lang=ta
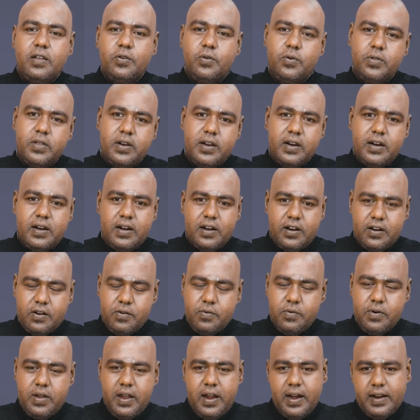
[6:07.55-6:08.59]
ஜோதிடர்கள்
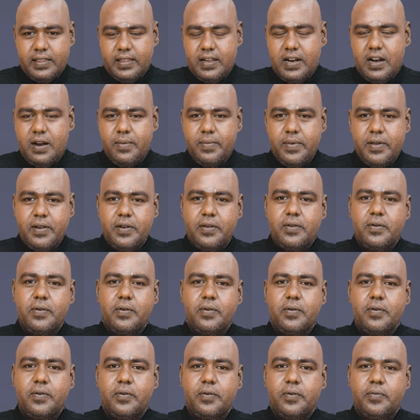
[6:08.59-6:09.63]
இருக்கக்கூடிய இடத்துல நம்ம
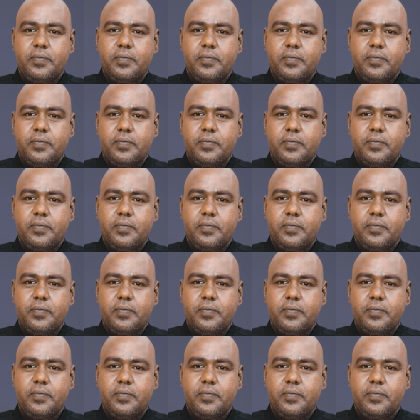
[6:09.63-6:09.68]
இருக்கிறோம்